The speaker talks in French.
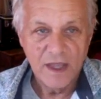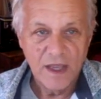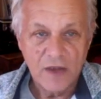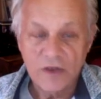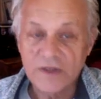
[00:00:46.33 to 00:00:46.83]

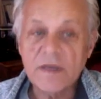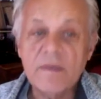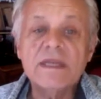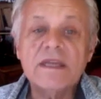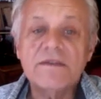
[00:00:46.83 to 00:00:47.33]
Dans sa
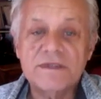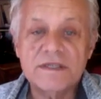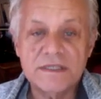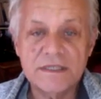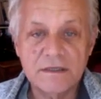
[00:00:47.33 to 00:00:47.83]

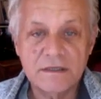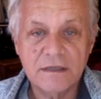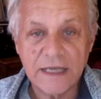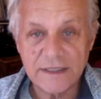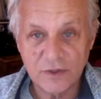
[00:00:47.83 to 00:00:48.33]
métaphysique,
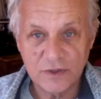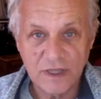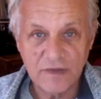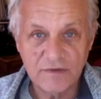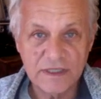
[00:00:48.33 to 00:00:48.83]
Aristote
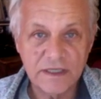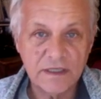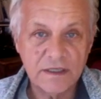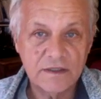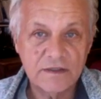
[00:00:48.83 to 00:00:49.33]
avait